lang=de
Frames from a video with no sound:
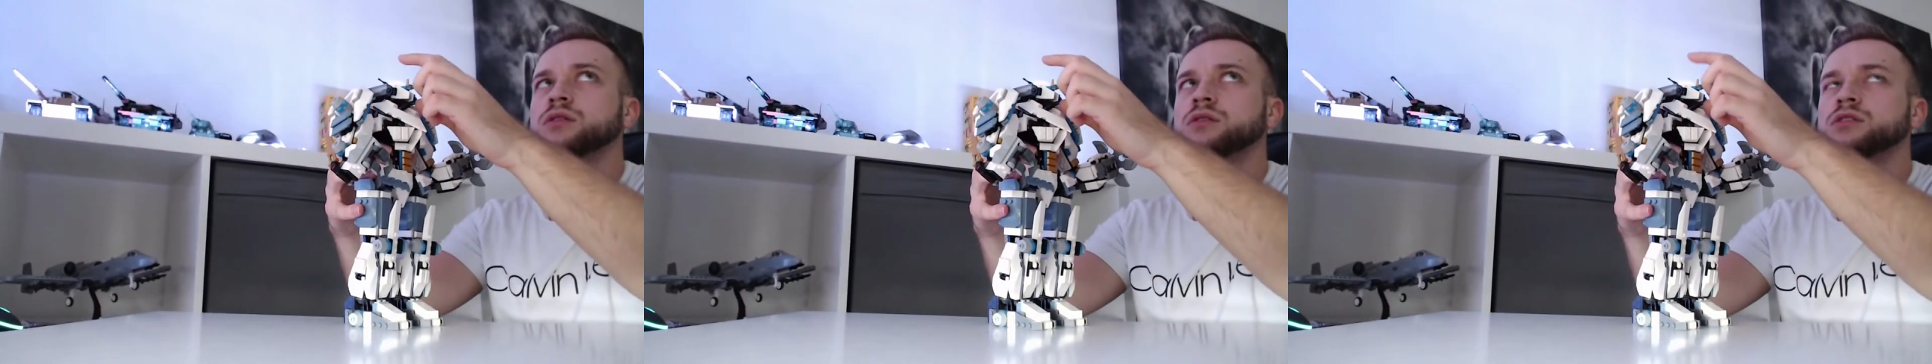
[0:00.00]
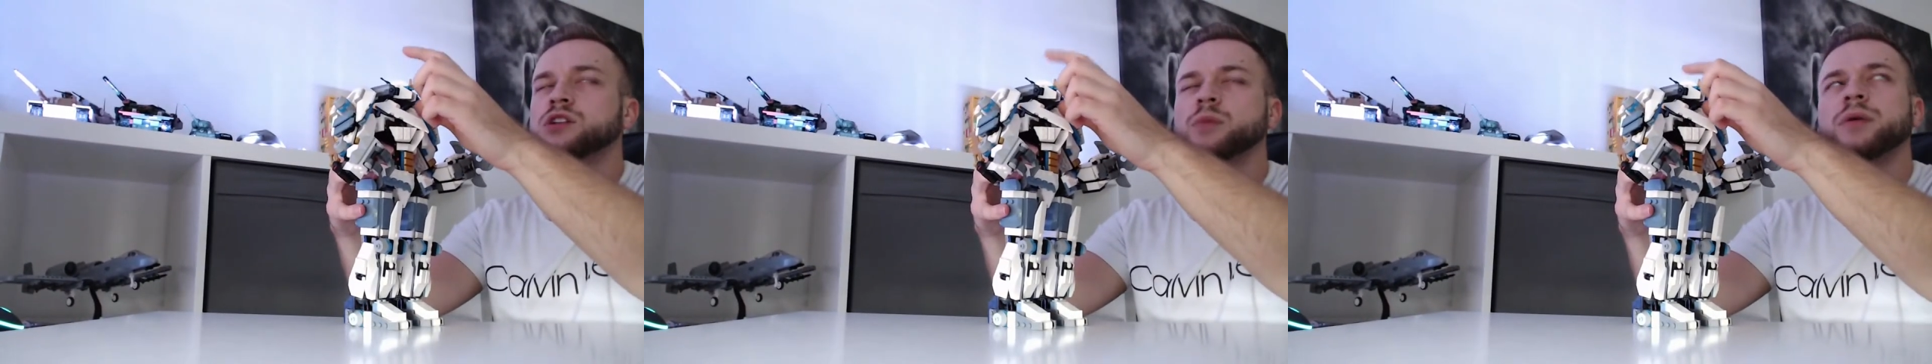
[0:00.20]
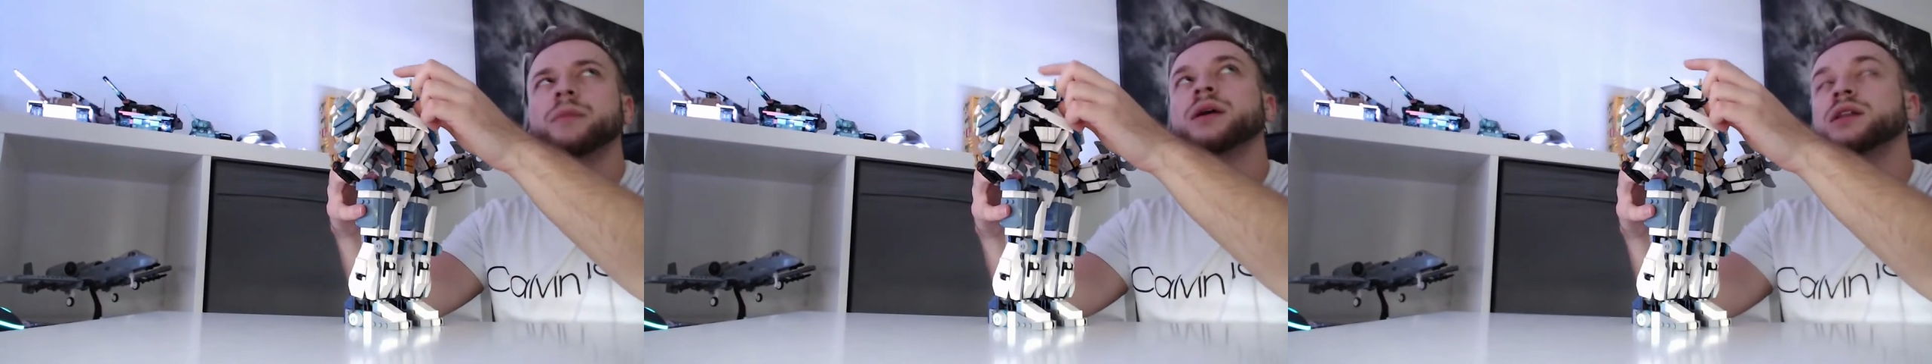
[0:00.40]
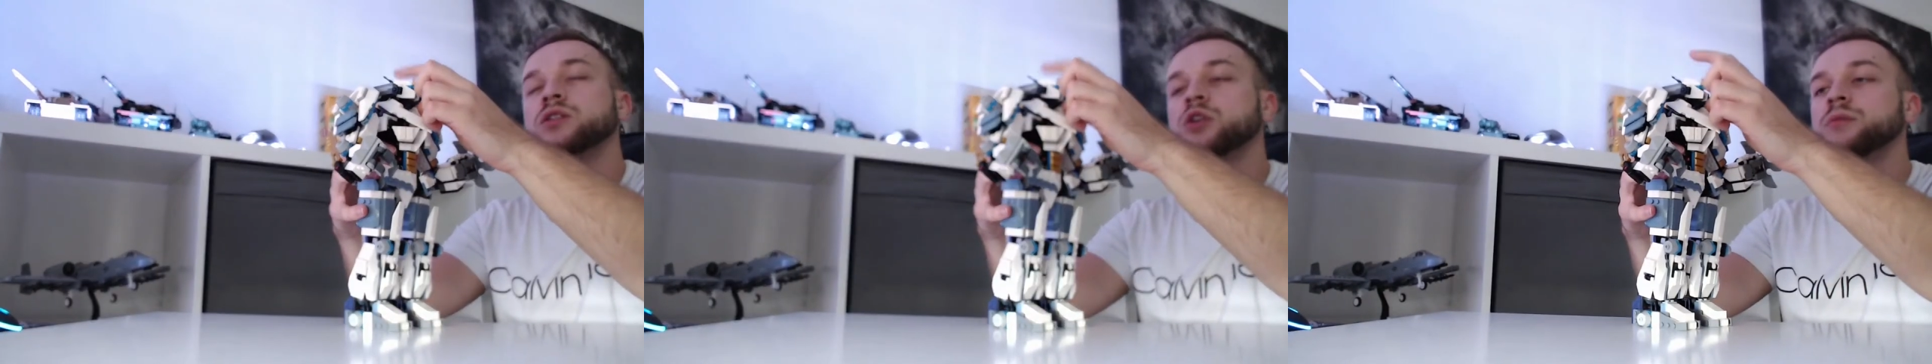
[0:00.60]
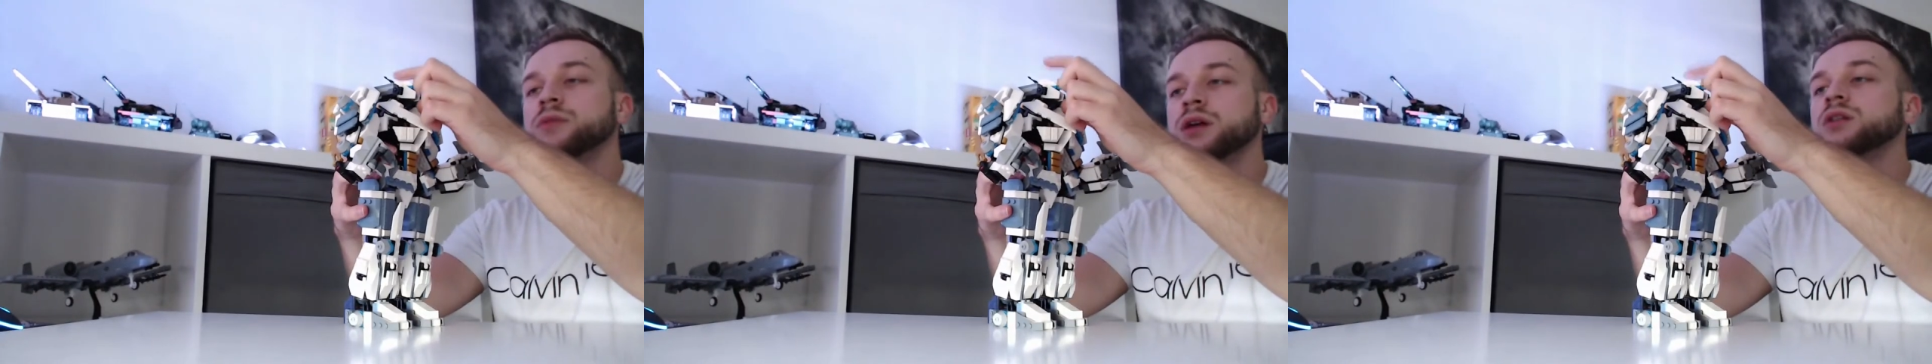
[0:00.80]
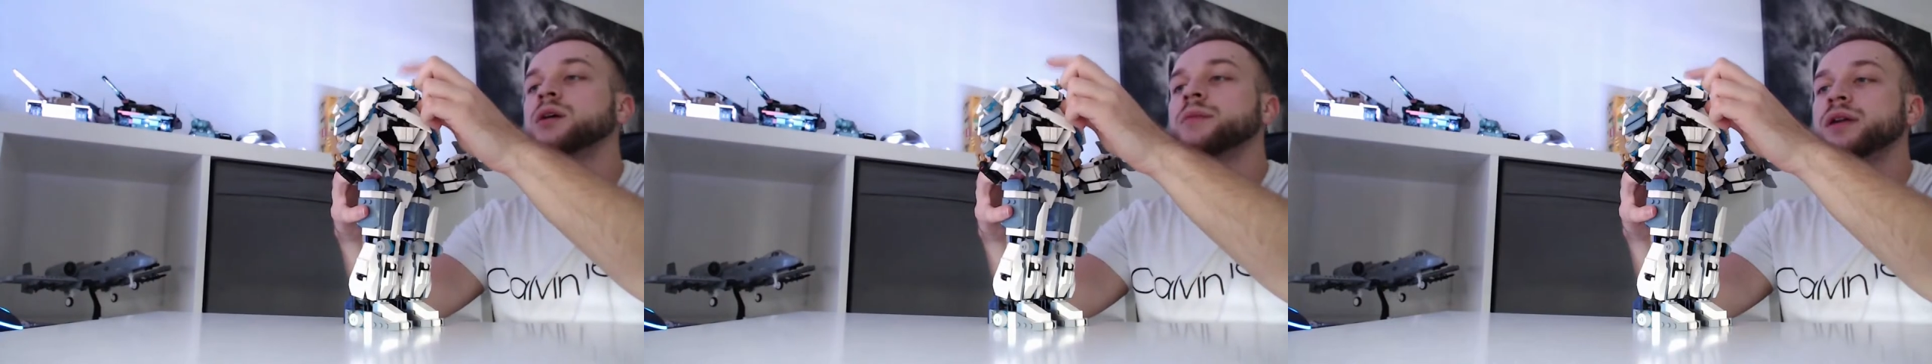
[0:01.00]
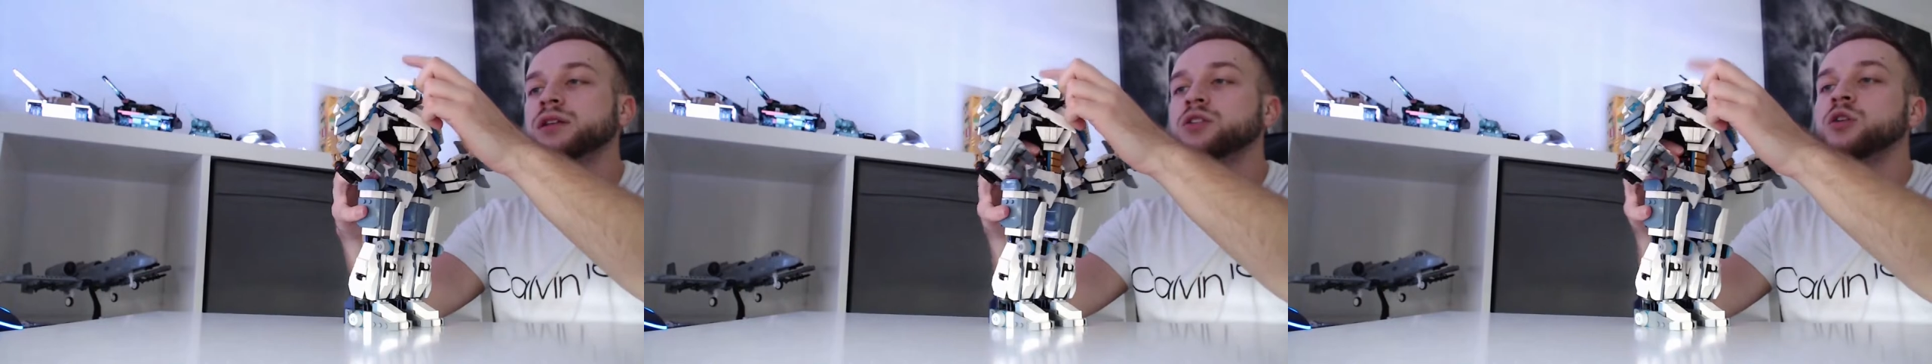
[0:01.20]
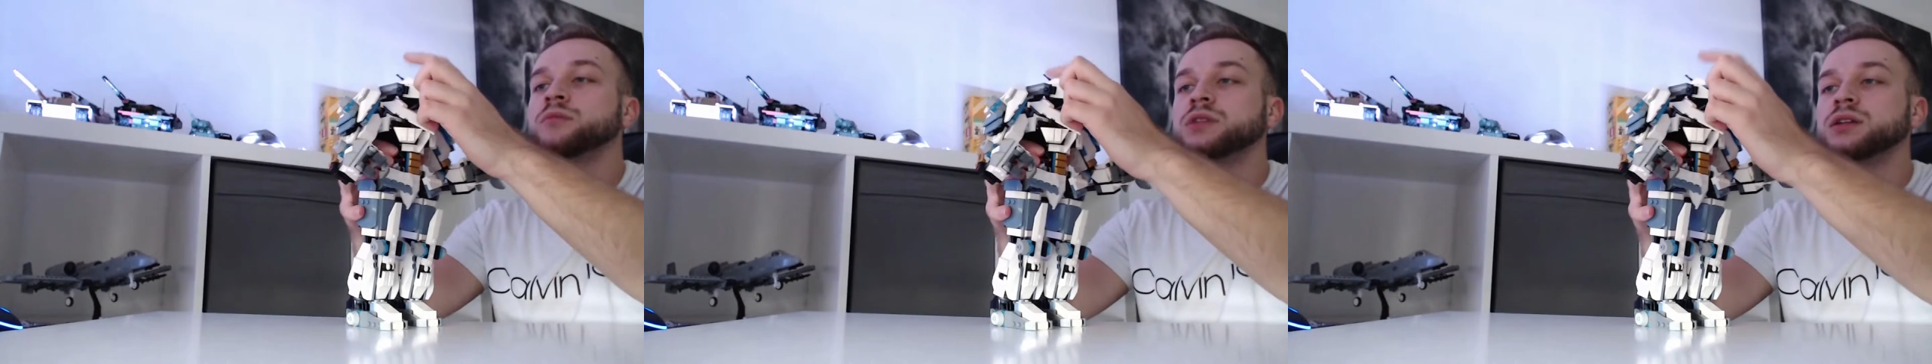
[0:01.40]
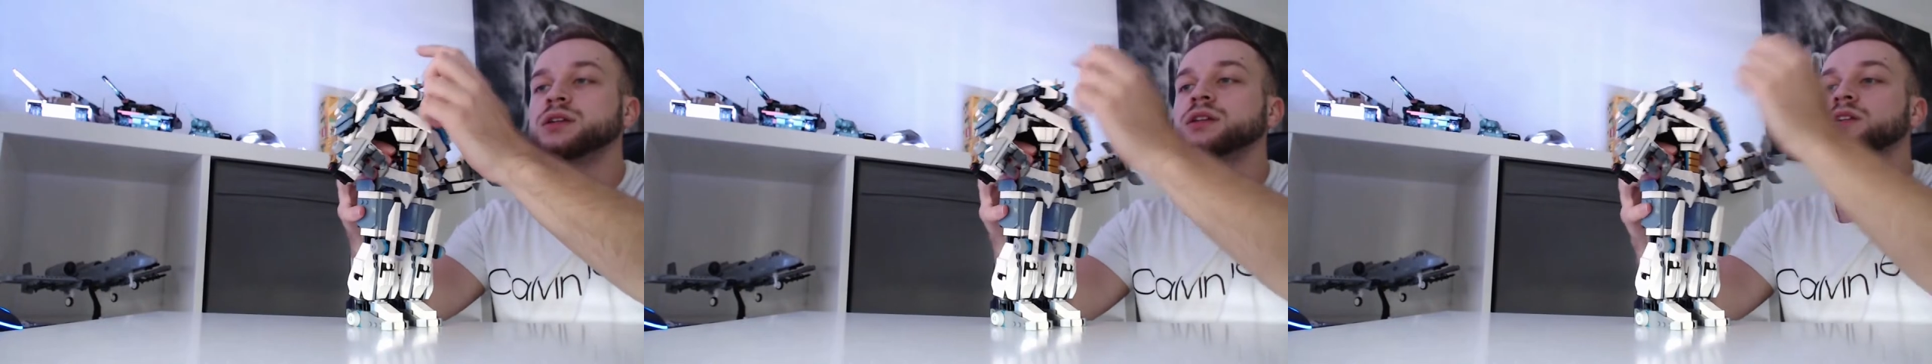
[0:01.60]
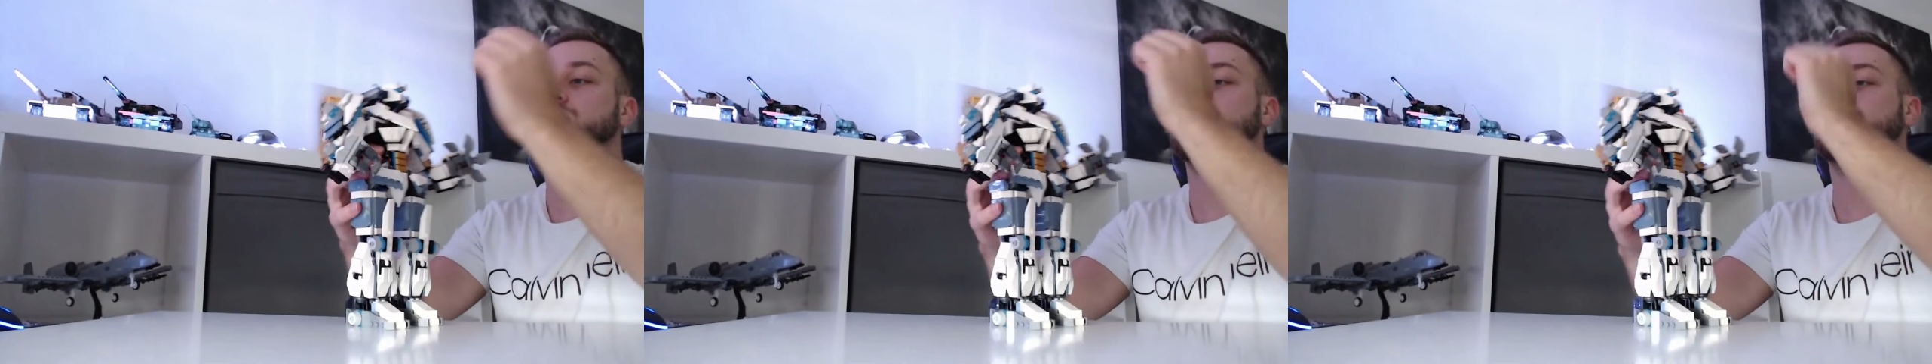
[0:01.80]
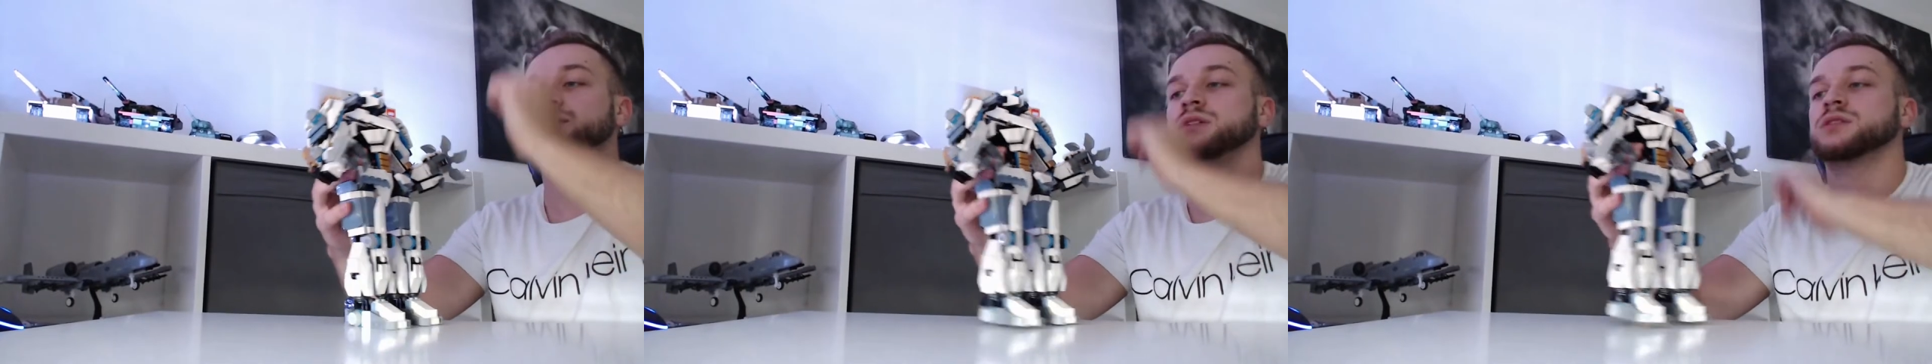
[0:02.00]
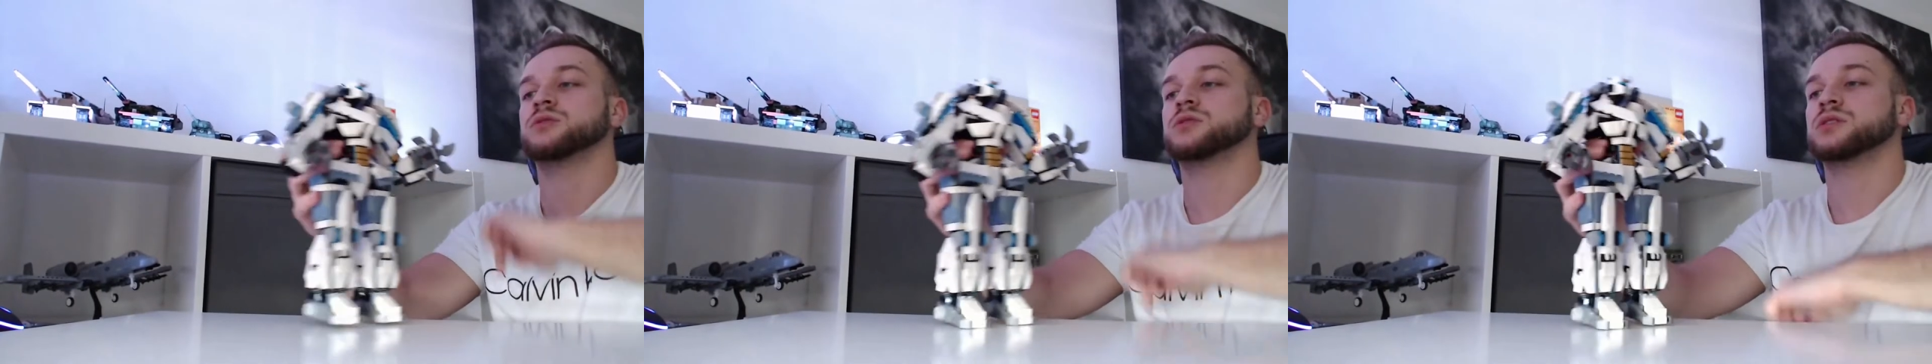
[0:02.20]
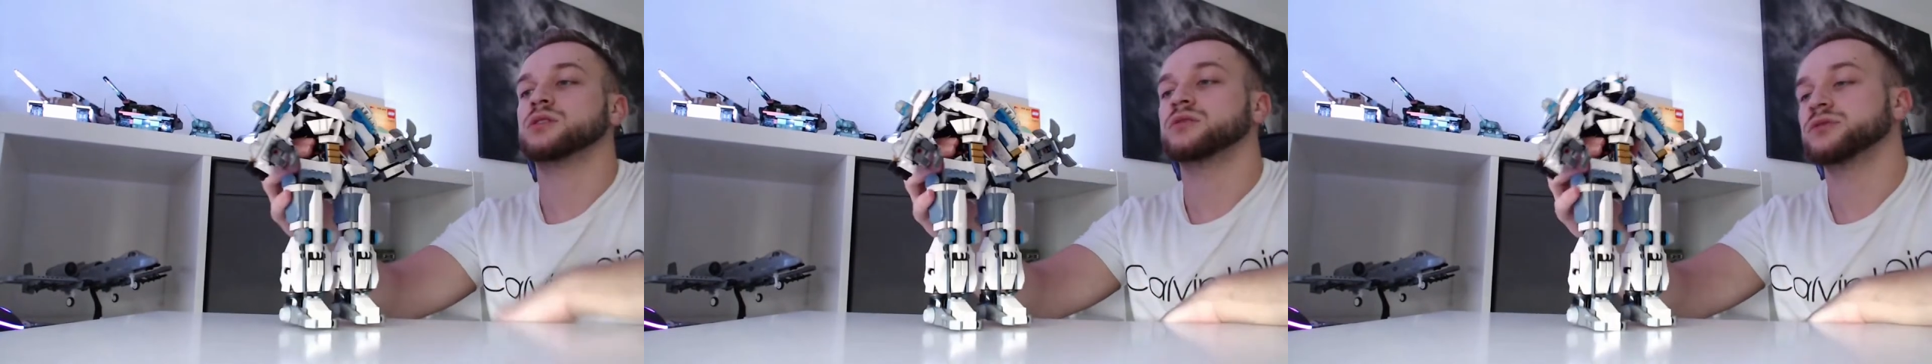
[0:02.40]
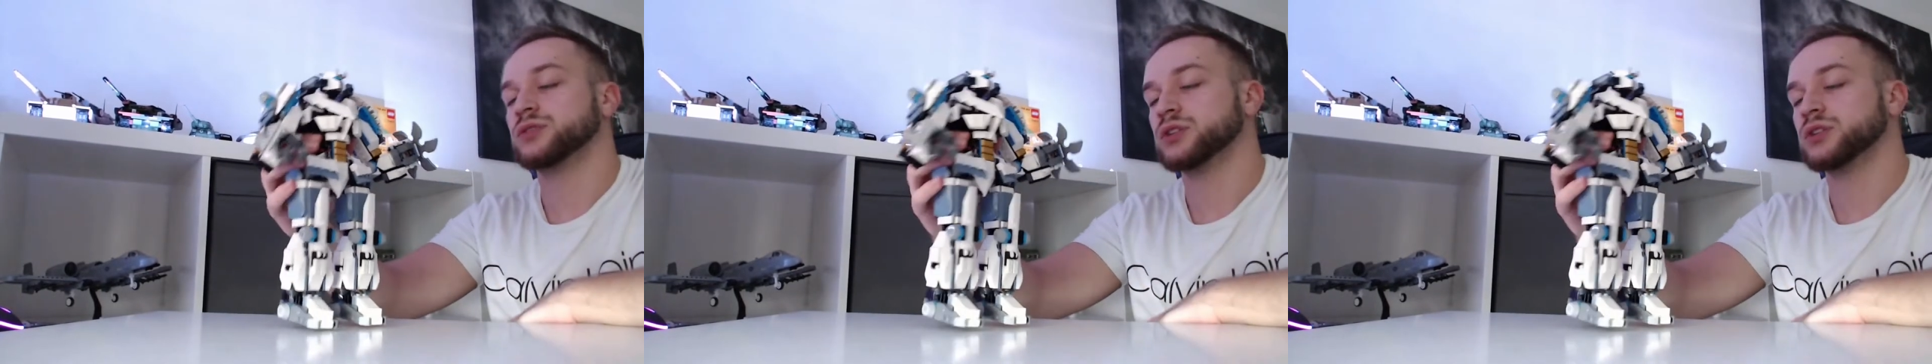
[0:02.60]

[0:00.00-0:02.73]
ich glaube am Ende kommt, ja, am Ende kommt dann hier der Kopf dann noch drauf.